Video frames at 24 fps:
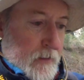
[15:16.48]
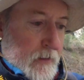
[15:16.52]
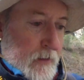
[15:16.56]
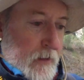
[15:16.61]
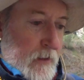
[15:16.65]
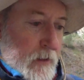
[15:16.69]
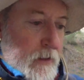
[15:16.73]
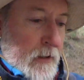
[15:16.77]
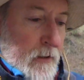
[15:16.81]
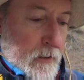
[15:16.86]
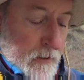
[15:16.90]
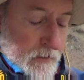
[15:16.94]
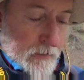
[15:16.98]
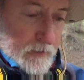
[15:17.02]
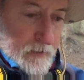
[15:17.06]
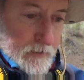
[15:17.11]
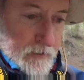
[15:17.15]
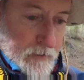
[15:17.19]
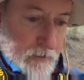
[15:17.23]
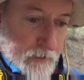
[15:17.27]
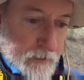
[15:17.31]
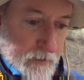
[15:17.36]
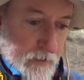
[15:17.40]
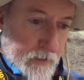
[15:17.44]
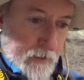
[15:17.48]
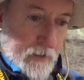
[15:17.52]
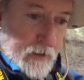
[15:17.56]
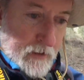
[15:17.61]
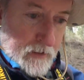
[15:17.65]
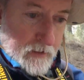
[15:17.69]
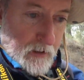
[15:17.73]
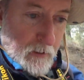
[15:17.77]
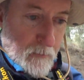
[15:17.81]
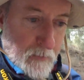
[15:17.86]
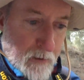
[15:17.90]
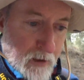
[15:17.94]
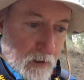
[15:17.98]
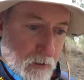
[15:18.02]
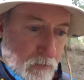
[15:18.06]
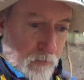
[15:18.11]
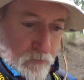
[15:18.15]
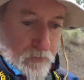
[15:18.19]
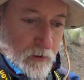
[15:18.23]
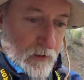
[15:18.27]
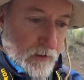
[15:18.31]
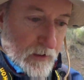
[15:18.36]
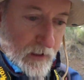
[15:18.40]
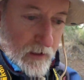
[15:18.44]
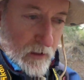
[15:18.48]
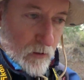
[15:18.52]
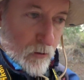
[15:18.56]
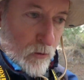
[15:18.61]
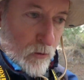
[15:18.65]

Y eh, también un detalle